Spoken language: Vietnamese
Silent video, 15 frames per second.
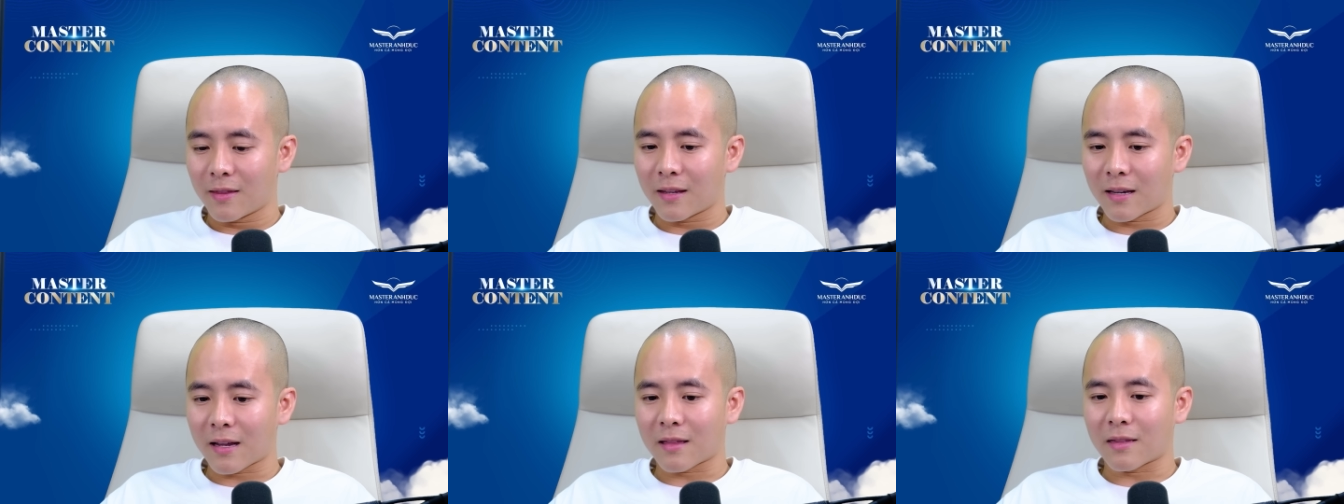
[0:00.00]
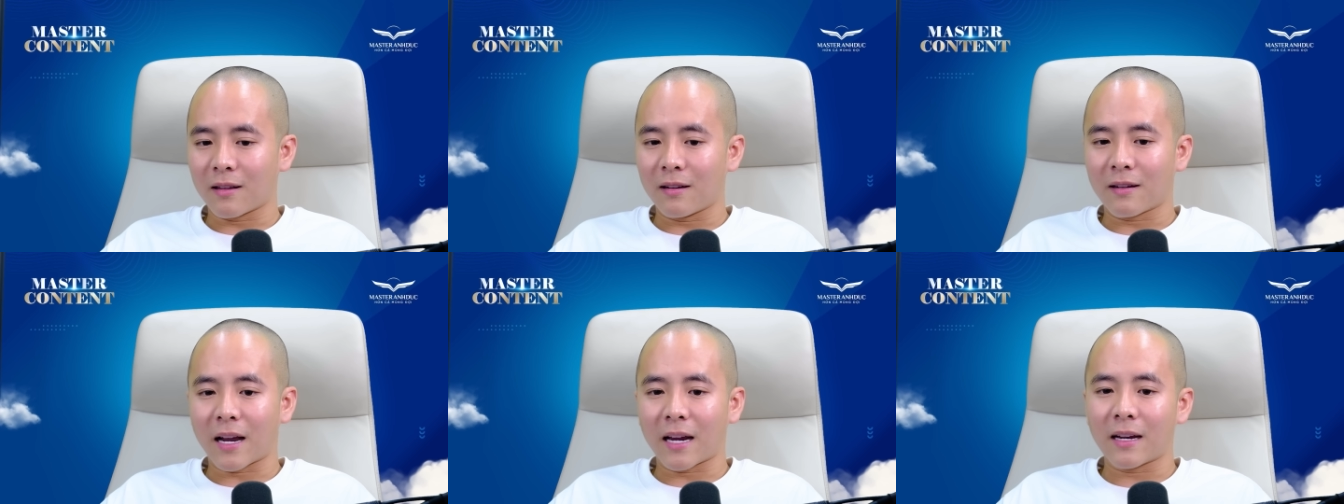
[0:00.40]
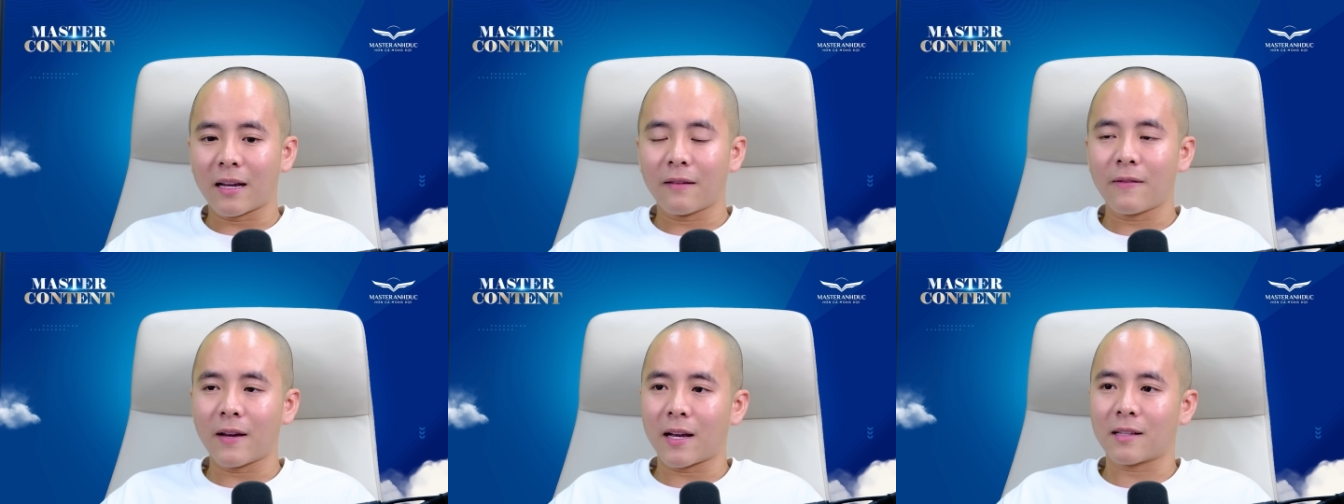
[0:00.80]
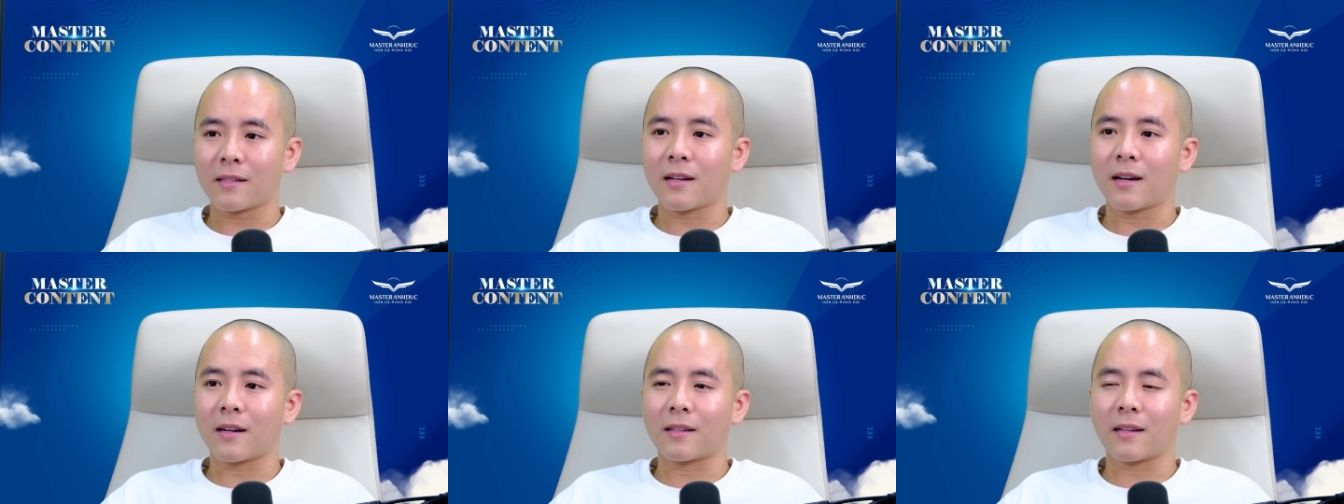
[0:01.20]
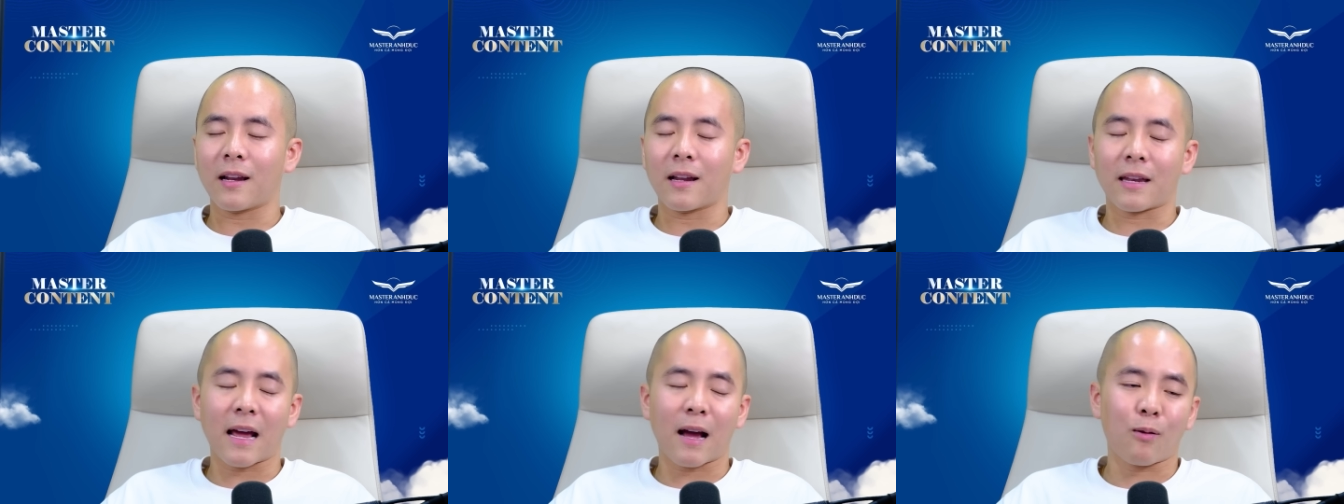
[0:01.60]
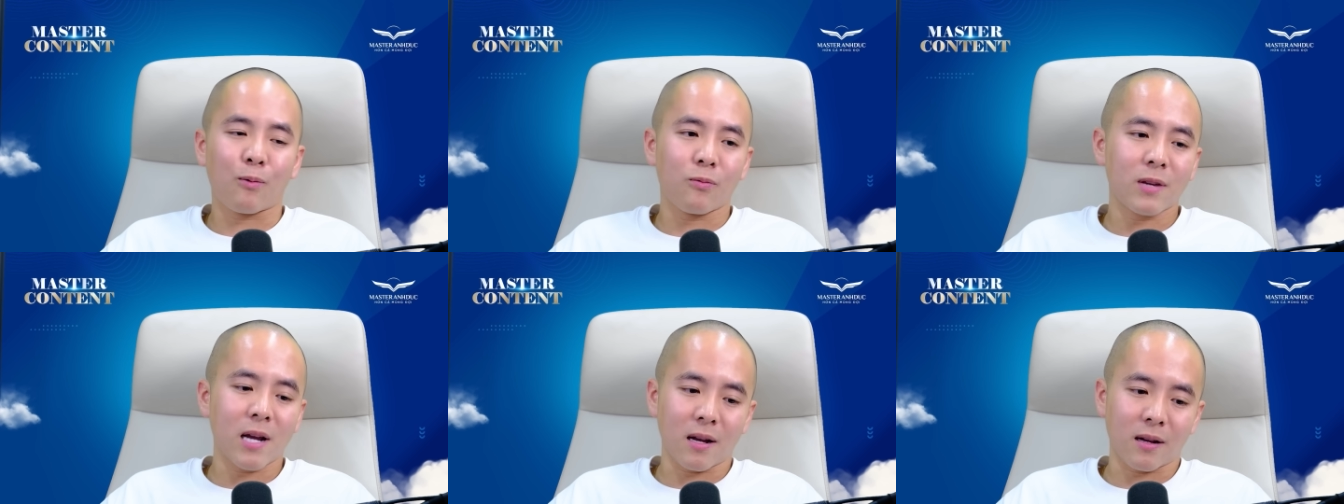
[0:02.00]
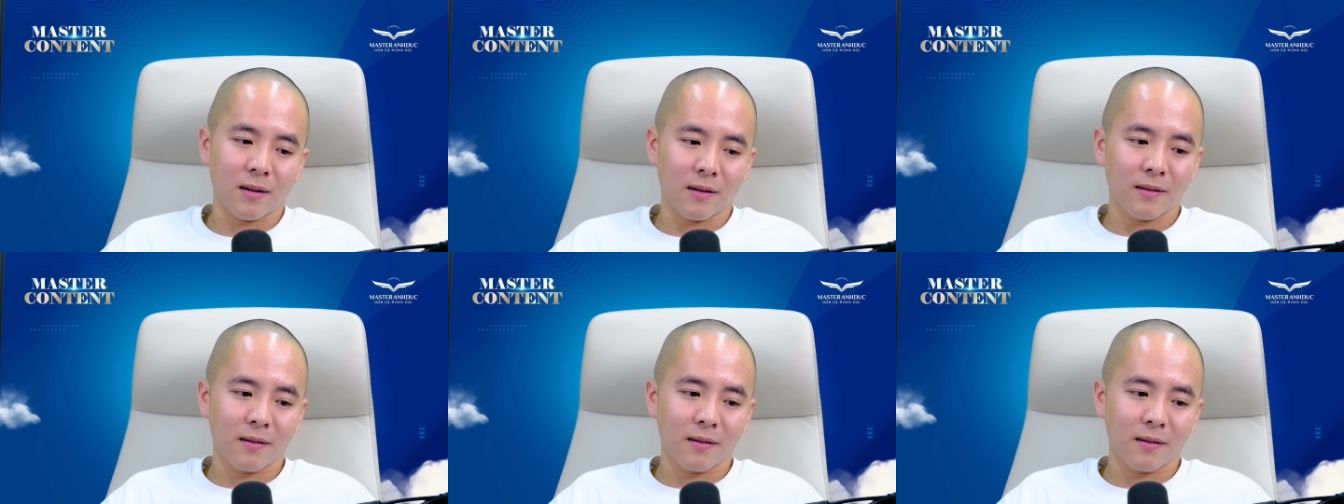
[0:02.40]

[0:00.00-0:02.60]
Thế là từ ngày đấy về đến giờ thì lần nào cũng nhắc